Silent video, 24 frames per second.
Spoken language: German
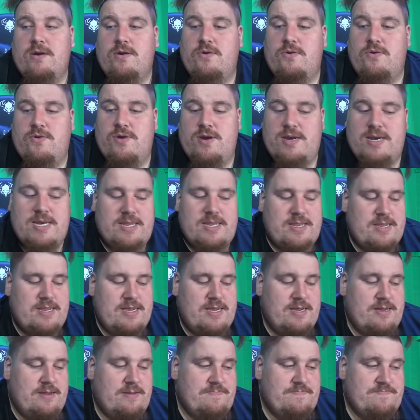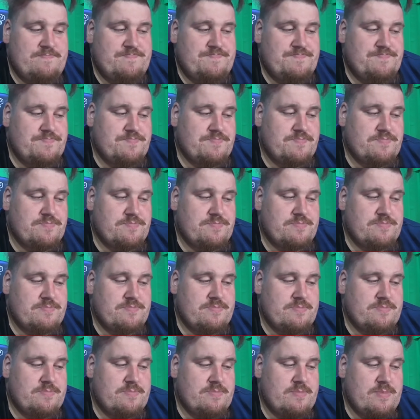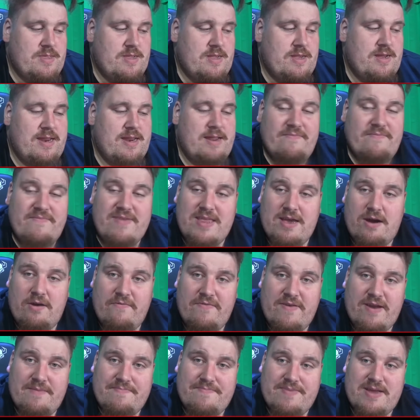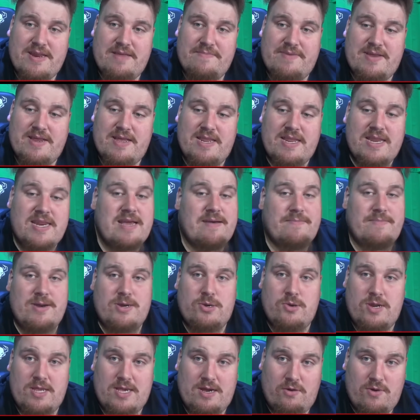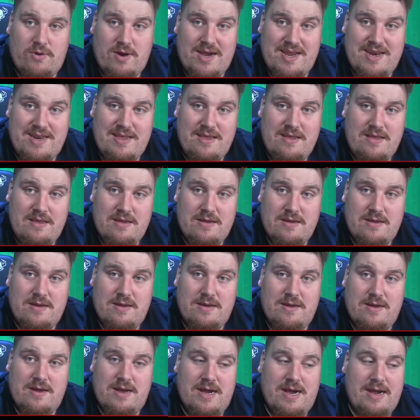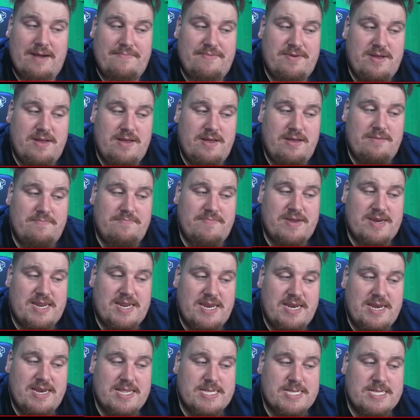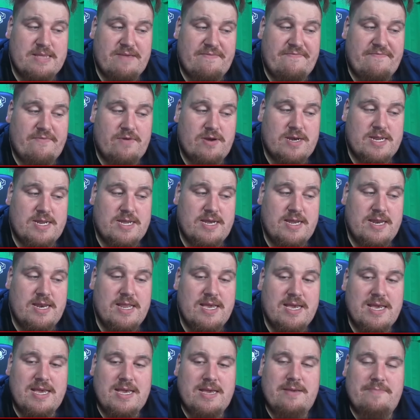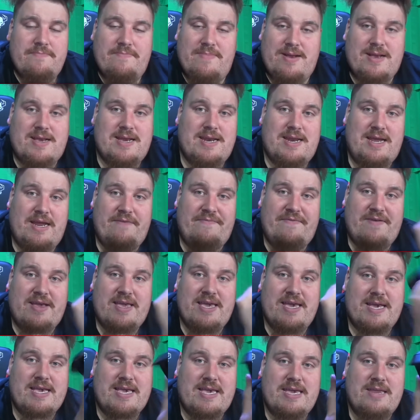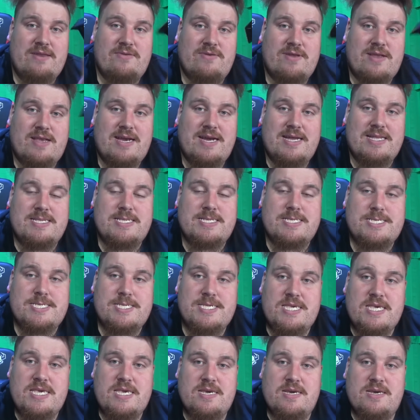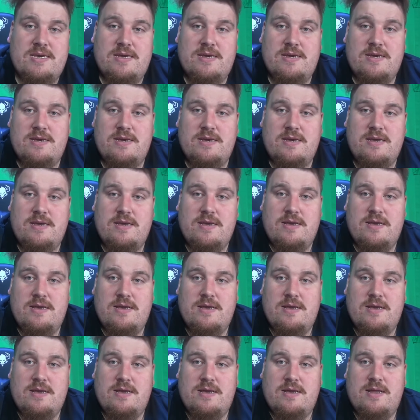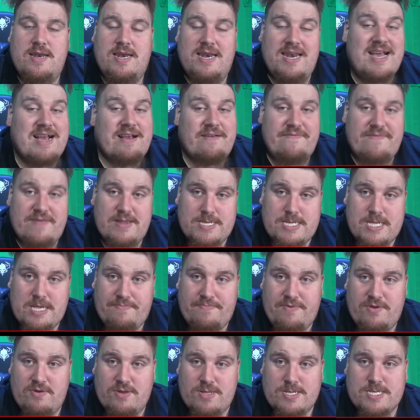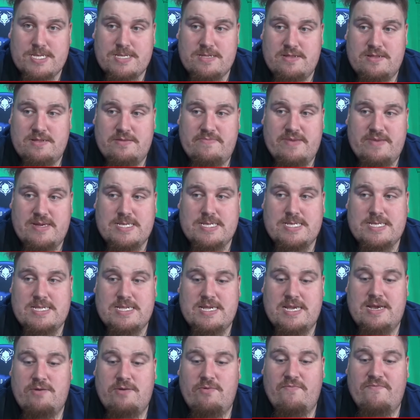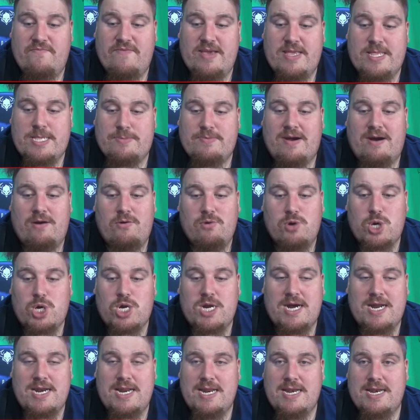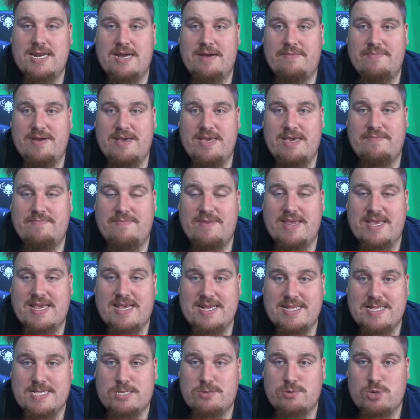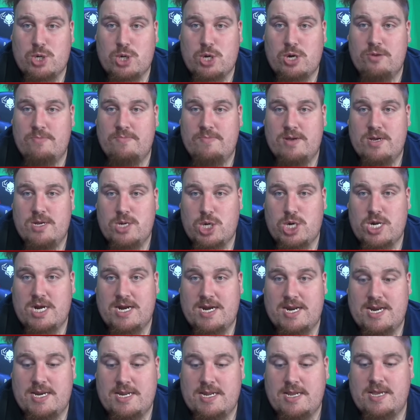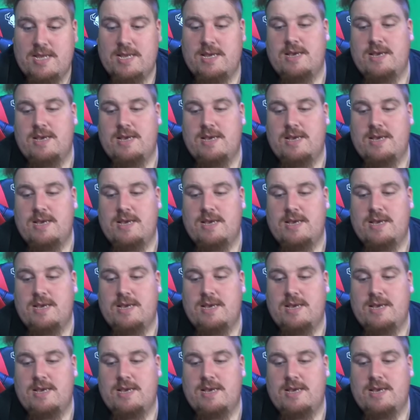Und ähm, wieder aufladbare Batterien haben natürlich auch eine, aber bei denen ist der Vorteil, man kann einfach hergehen und kann sie äh, langfristig benutzen, was der Umwelt zwar auch schadet, aber eben nicht ganz so schlimm schadet.